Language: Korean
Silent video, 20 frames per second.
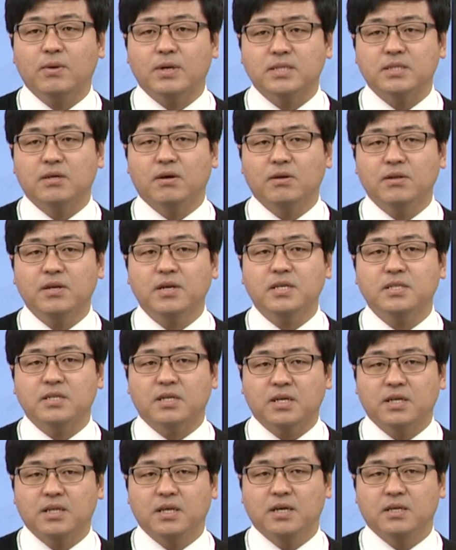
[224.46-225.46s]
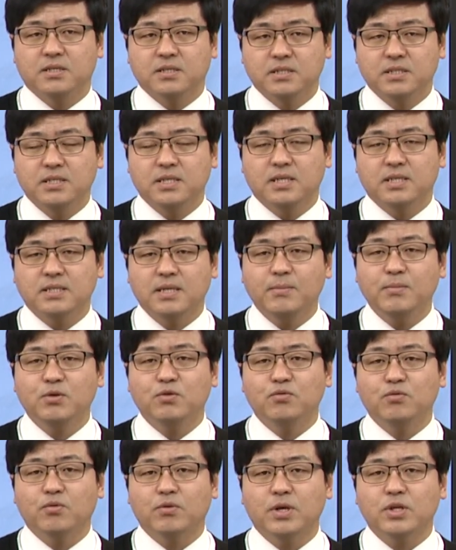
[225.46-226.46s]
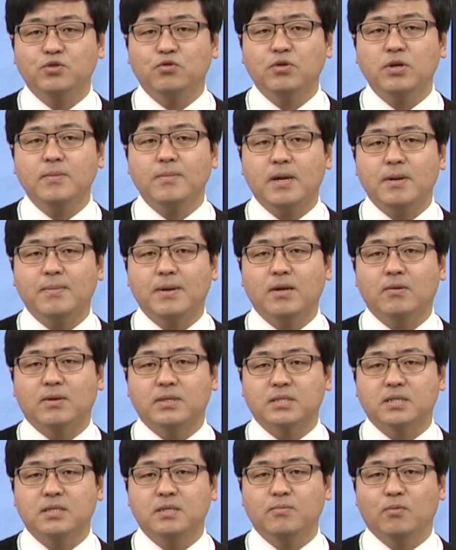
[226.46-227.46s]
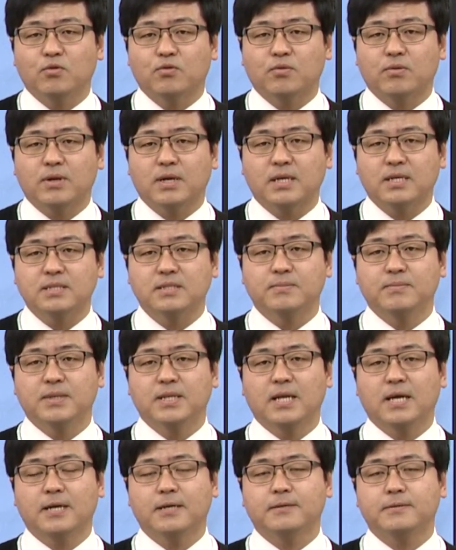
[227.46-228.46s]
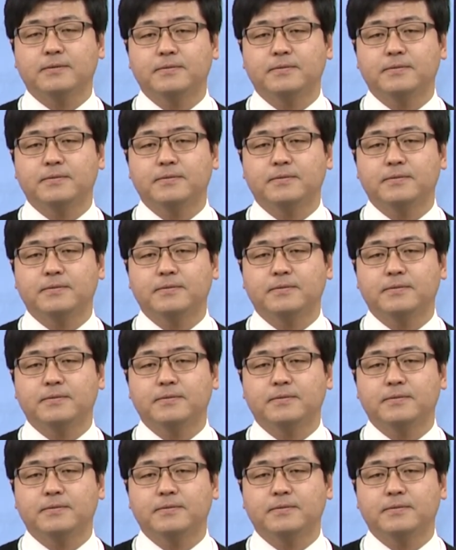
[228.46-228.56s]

과정 어떻게 전개되었는지 3일 운동의 초기 발발 과정을 보도록 하겠습니다.